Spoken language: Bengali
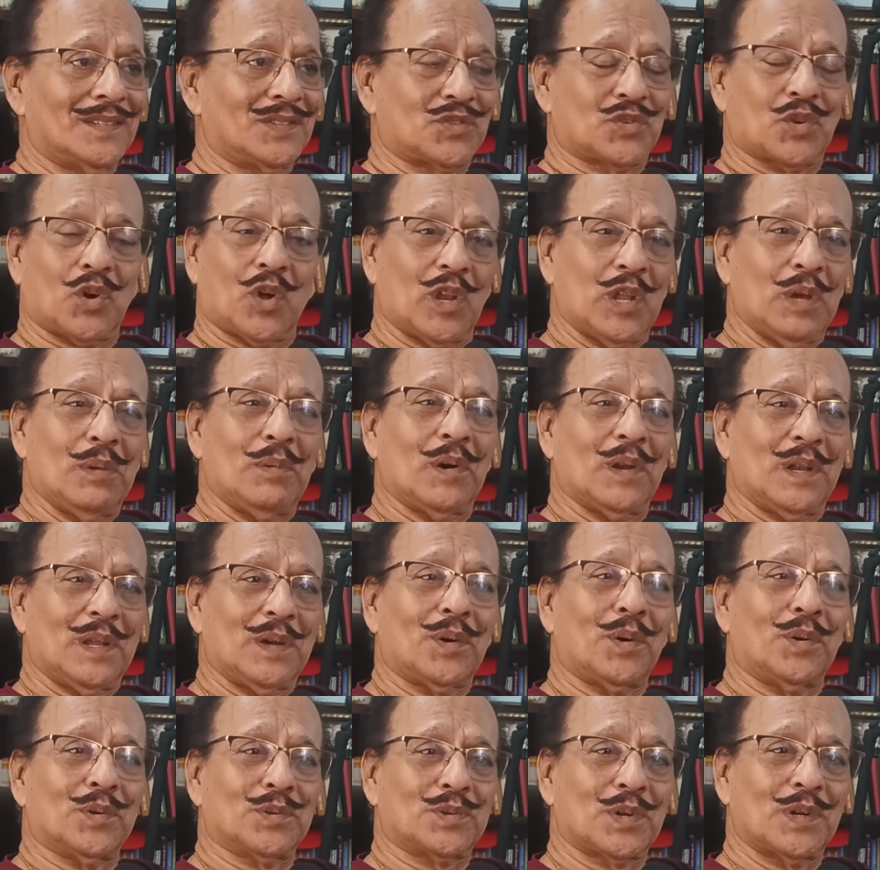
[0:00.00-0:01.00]
ছলে বলে
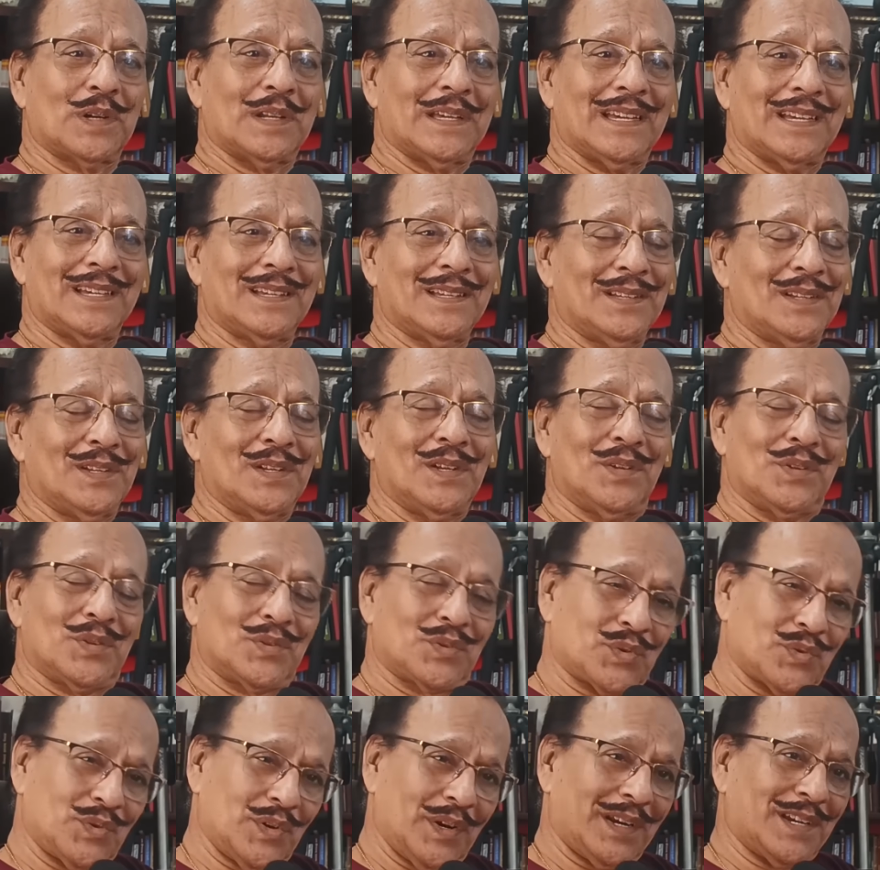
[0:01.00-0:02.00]
কৌশলে
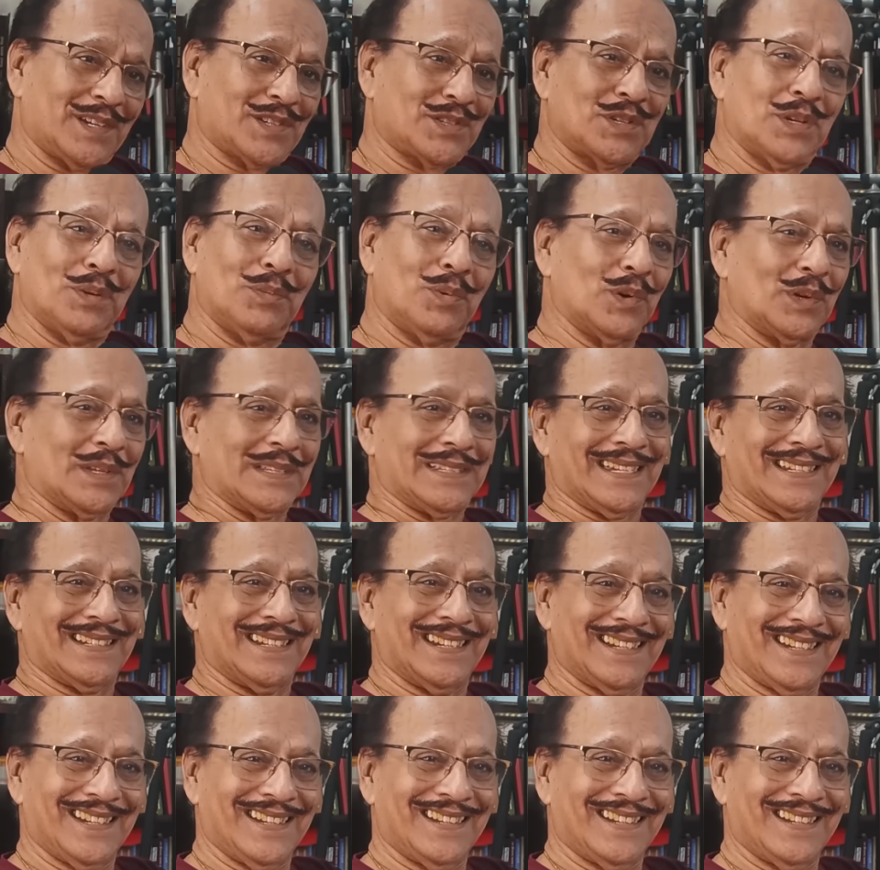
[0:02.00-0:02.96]
শ্রীকৃষ্ণ বলেছেন